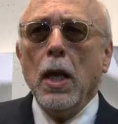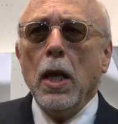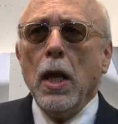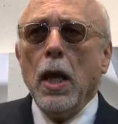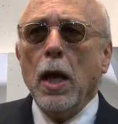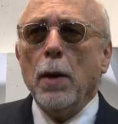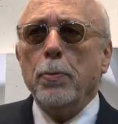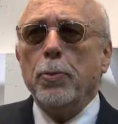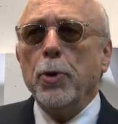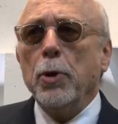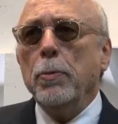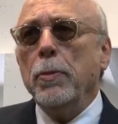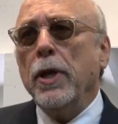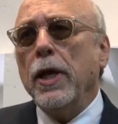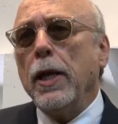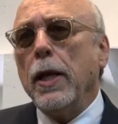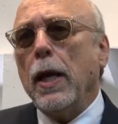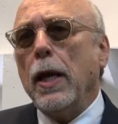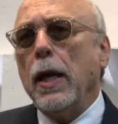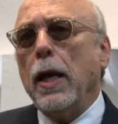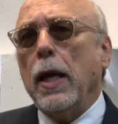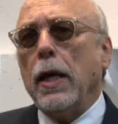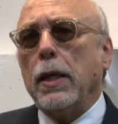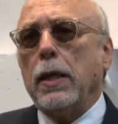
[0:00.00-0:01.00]
A
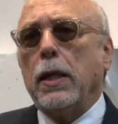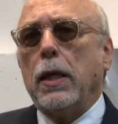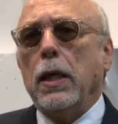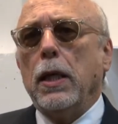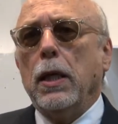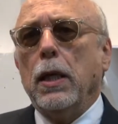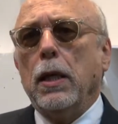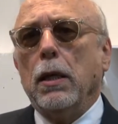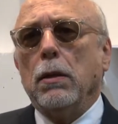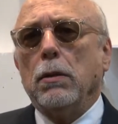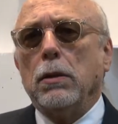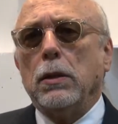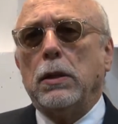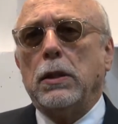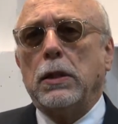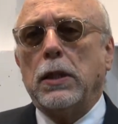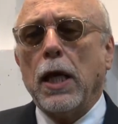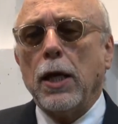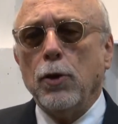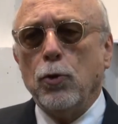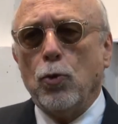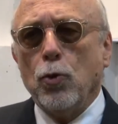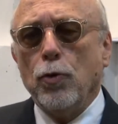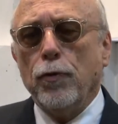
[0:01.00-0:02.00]
primeira é que,
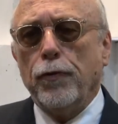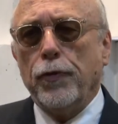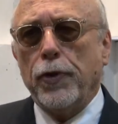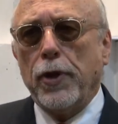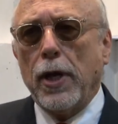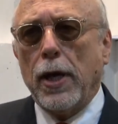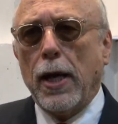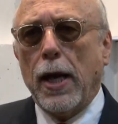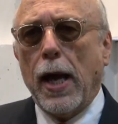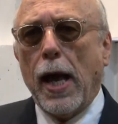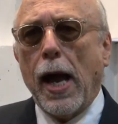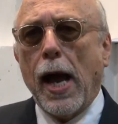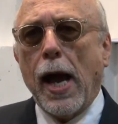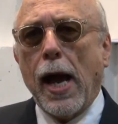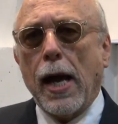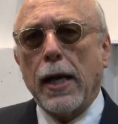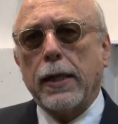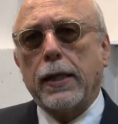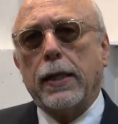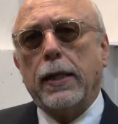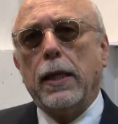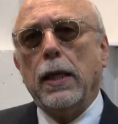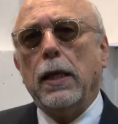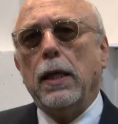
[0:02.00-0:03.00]
sem dúvida, há
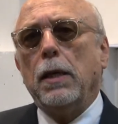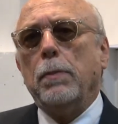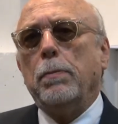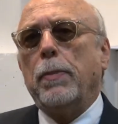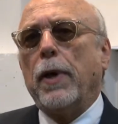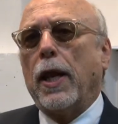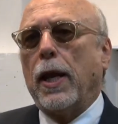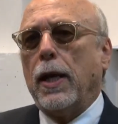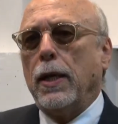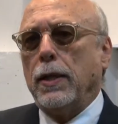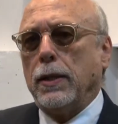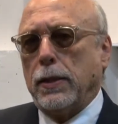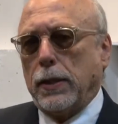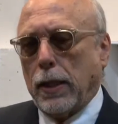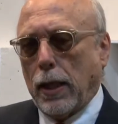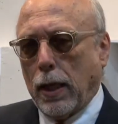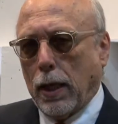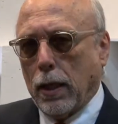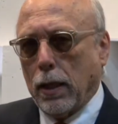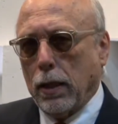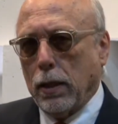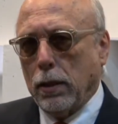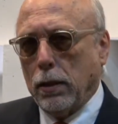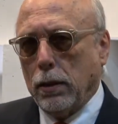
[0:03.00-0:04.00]
que liberalizar.
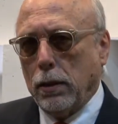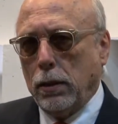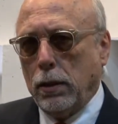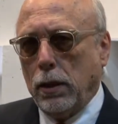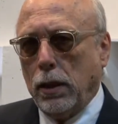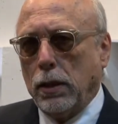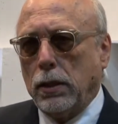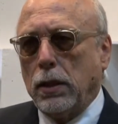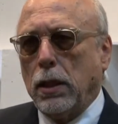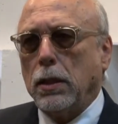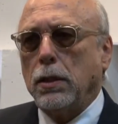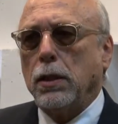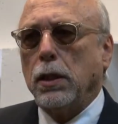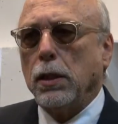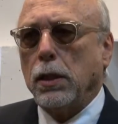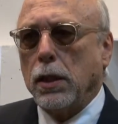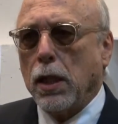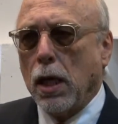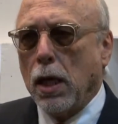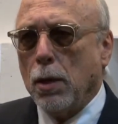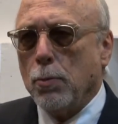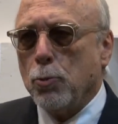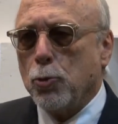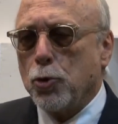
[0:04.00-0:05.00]

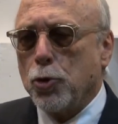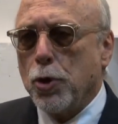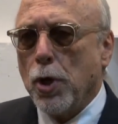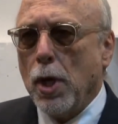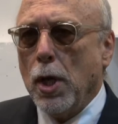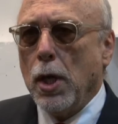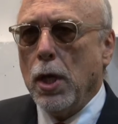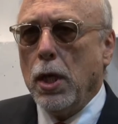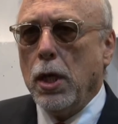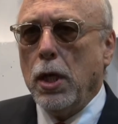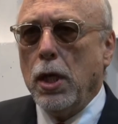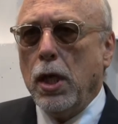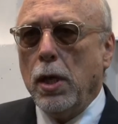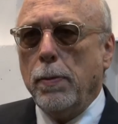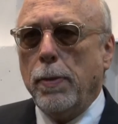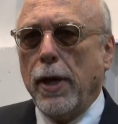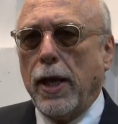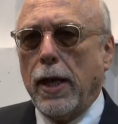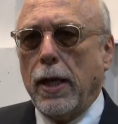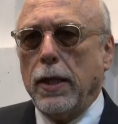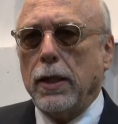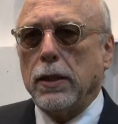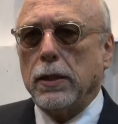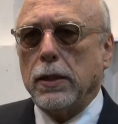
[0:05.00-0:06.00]
Necessitamos
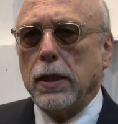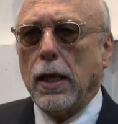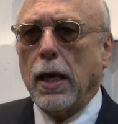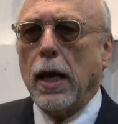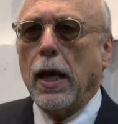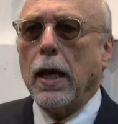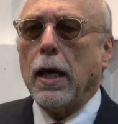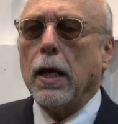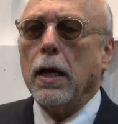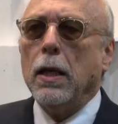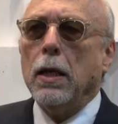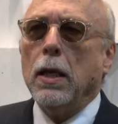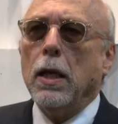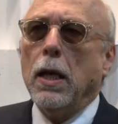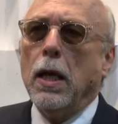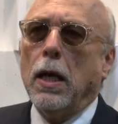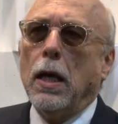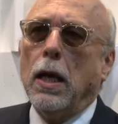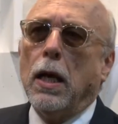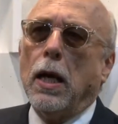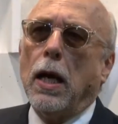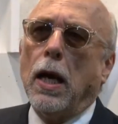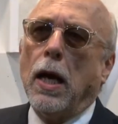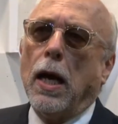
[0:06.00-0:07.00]
liberalizar
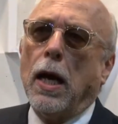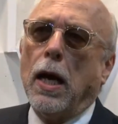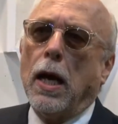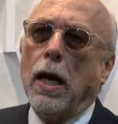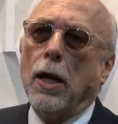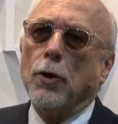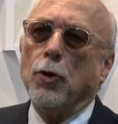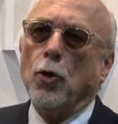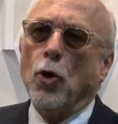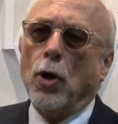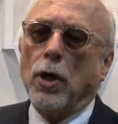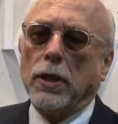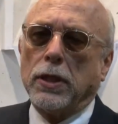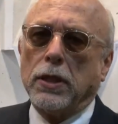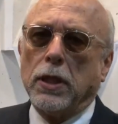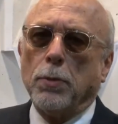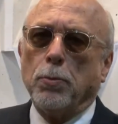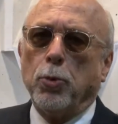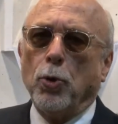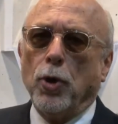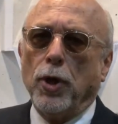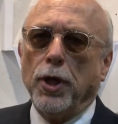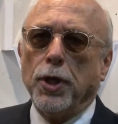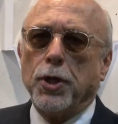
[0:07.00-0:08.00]
a nossa
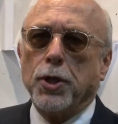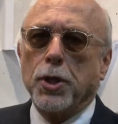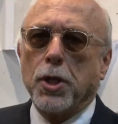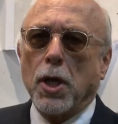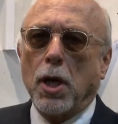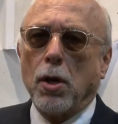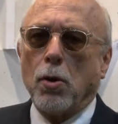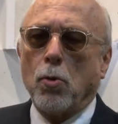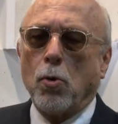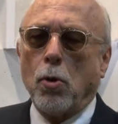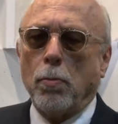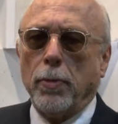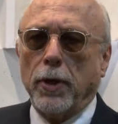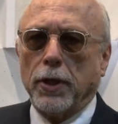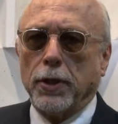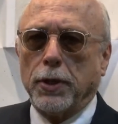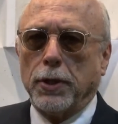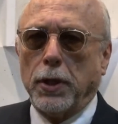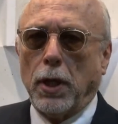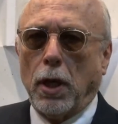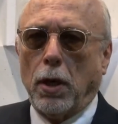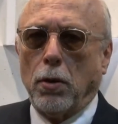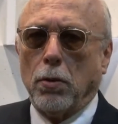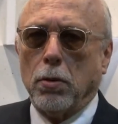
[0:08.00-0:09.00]
política
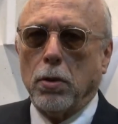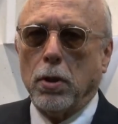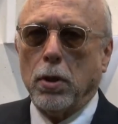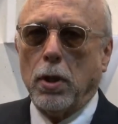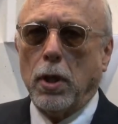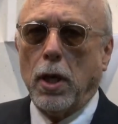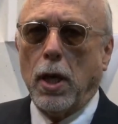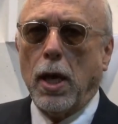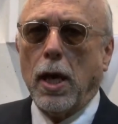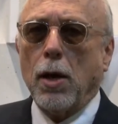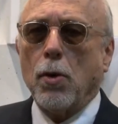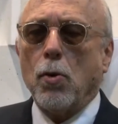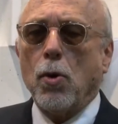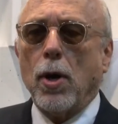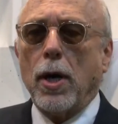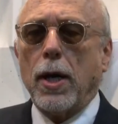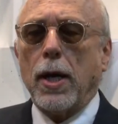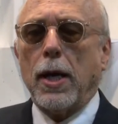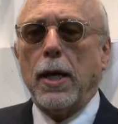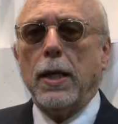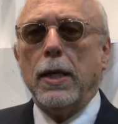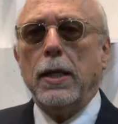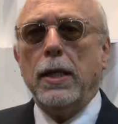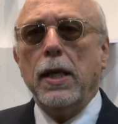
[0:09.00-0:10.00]
comercial.
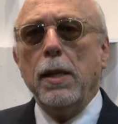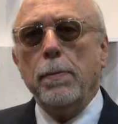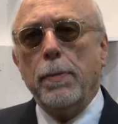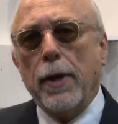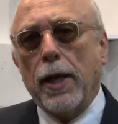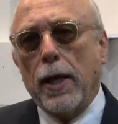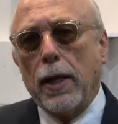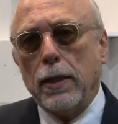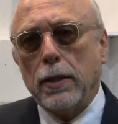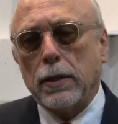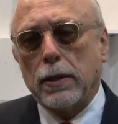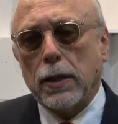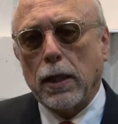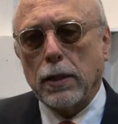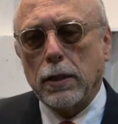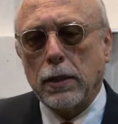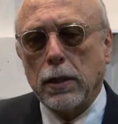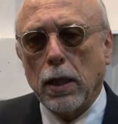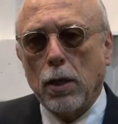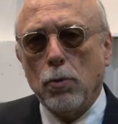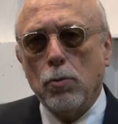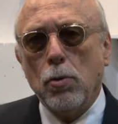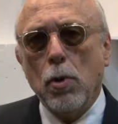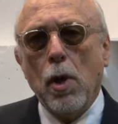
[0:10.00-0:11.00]
Agora,
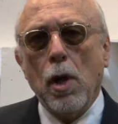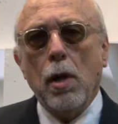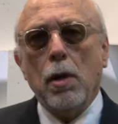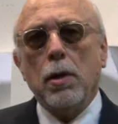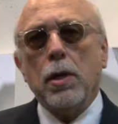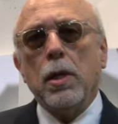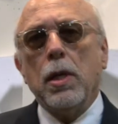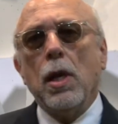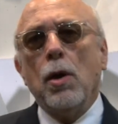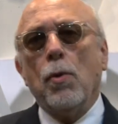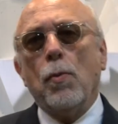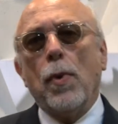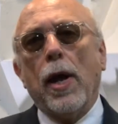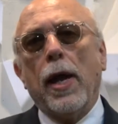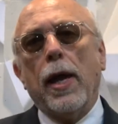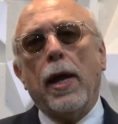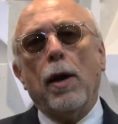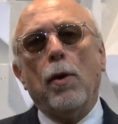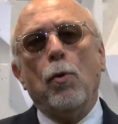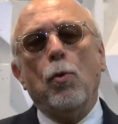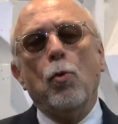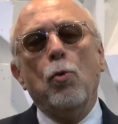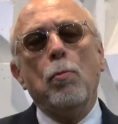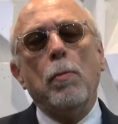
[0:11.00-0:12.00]
liberalização não
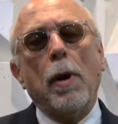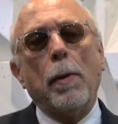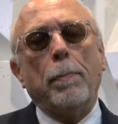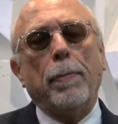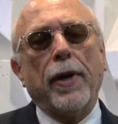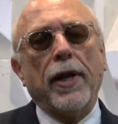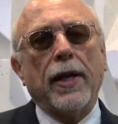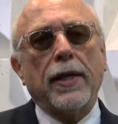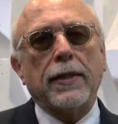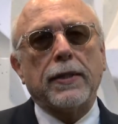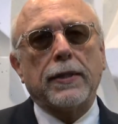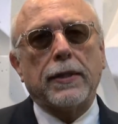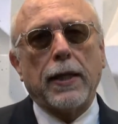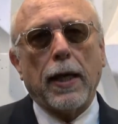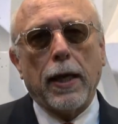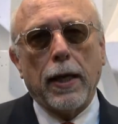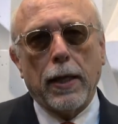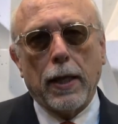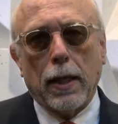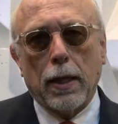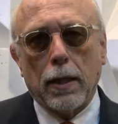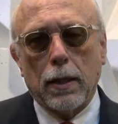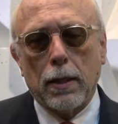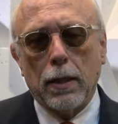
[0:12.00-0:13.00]
é uma
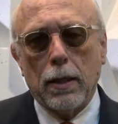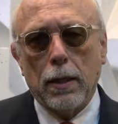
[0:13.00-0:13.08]
panaceia.